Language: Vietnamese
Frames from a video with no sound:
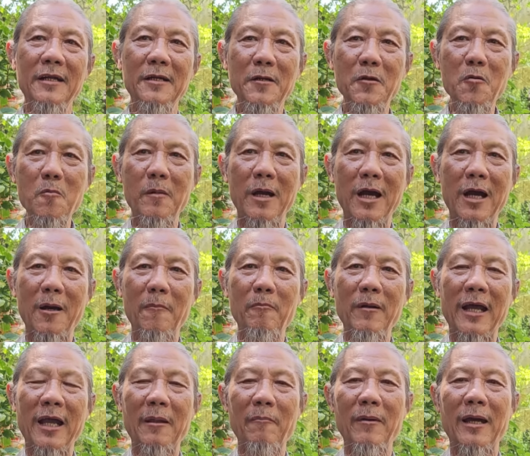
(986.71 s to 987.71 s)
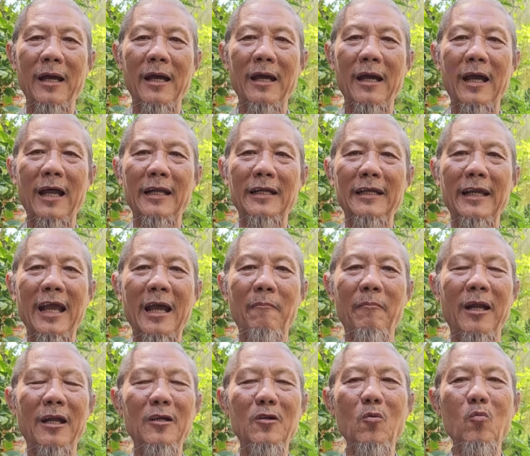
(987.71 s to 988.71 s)
nếu mà hôm nay mà anh Nga
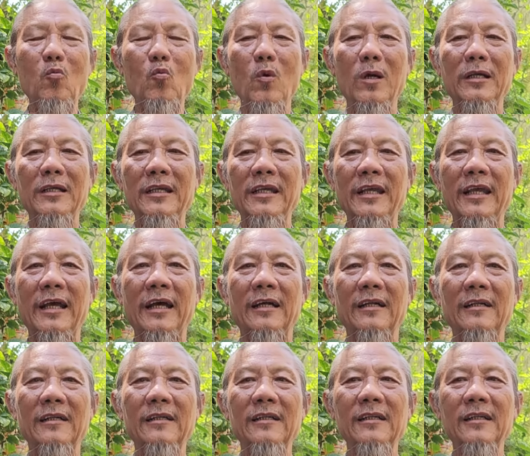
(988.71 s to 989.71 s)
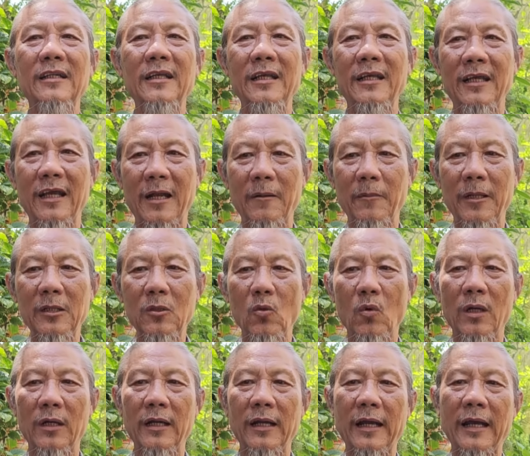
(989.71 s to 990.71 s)
mà anh rút quân về thì anh đã
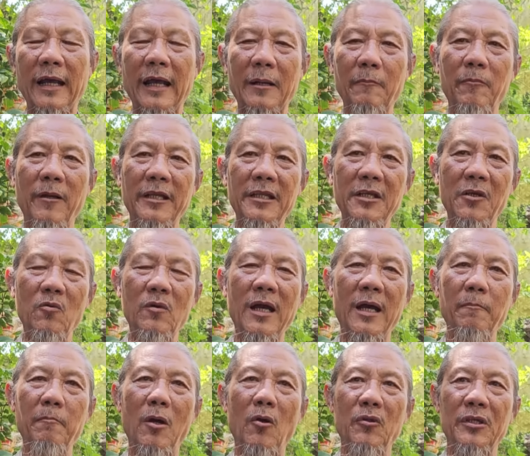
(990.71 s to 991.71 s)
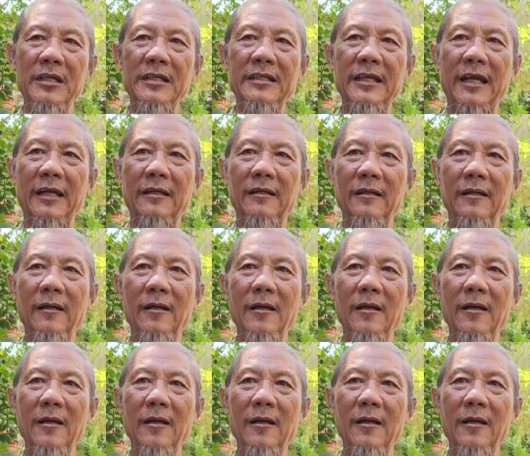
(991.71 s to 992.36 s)
thua ra, anh phải chịu đền nổi chiến tranh.